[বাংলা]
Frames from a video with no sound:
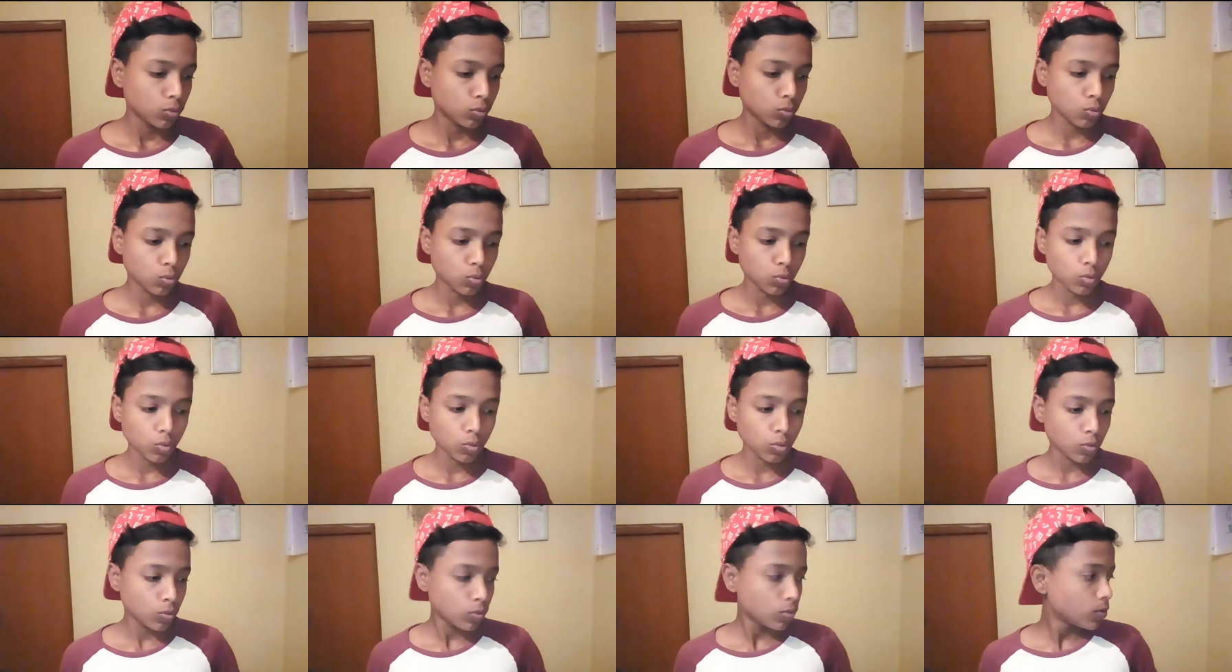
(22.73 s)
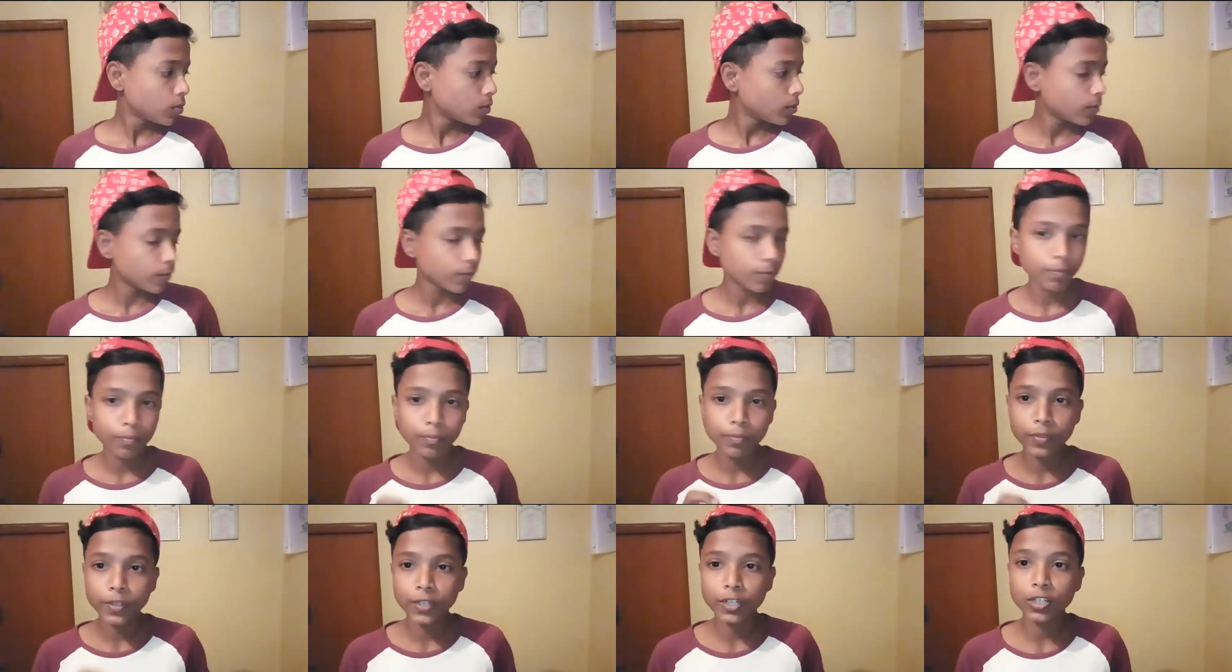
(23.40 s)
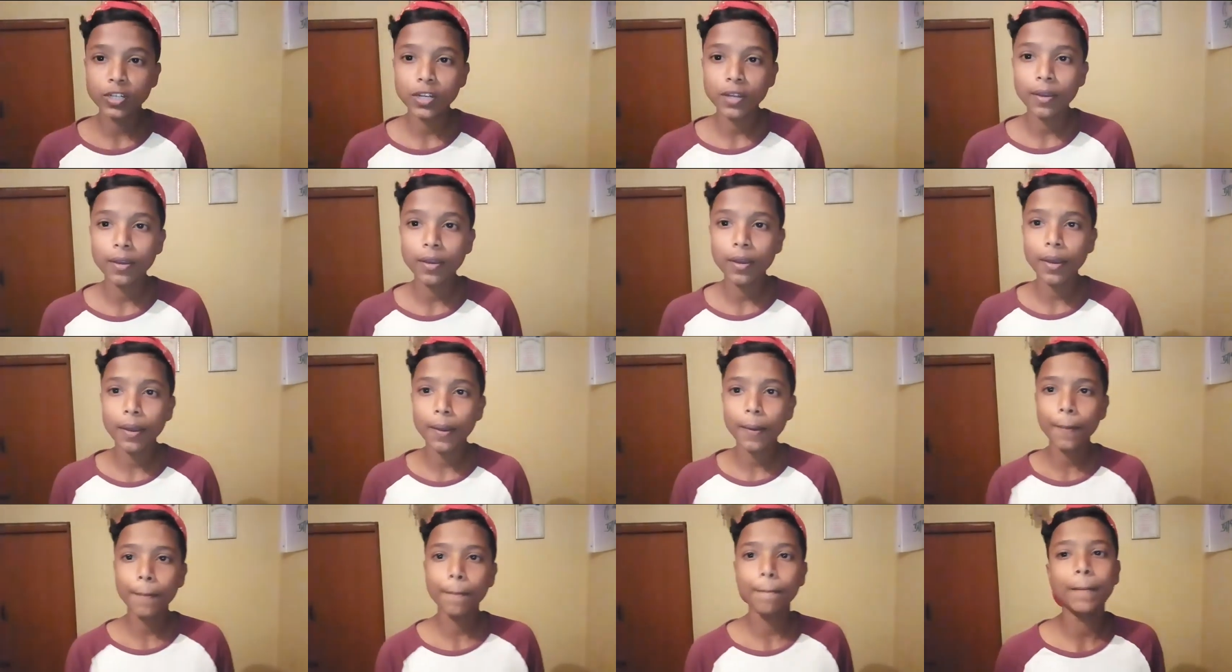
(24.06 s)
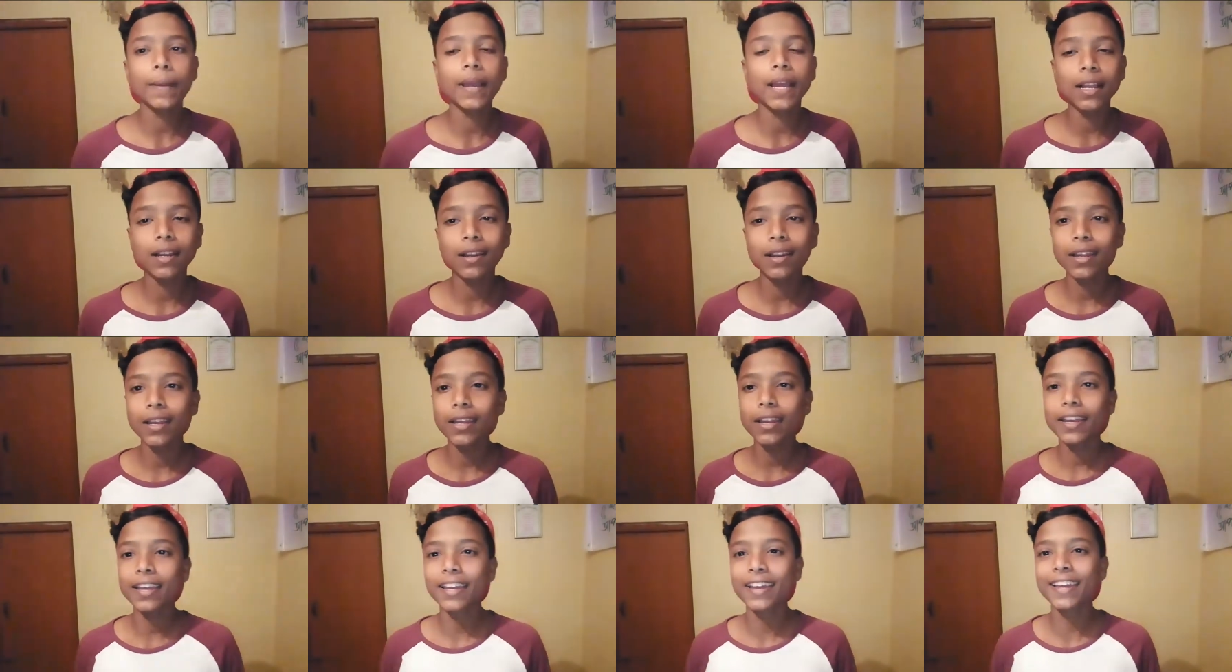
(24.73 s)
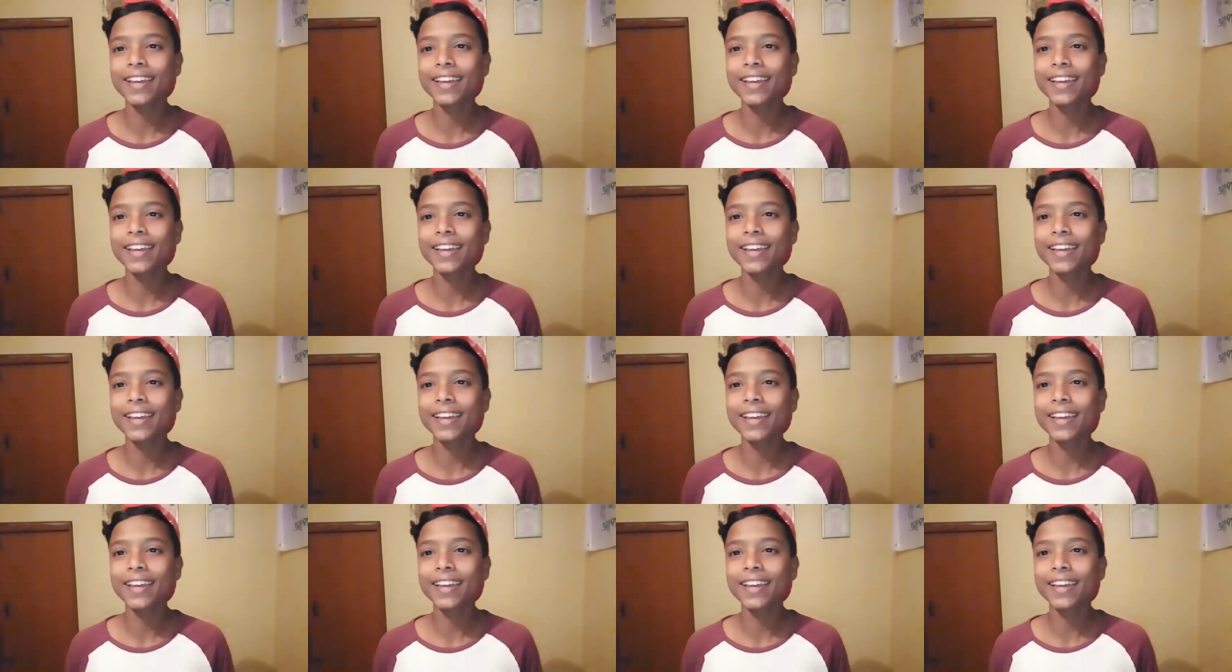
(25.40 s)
তো ভিডিওটা মেইনলি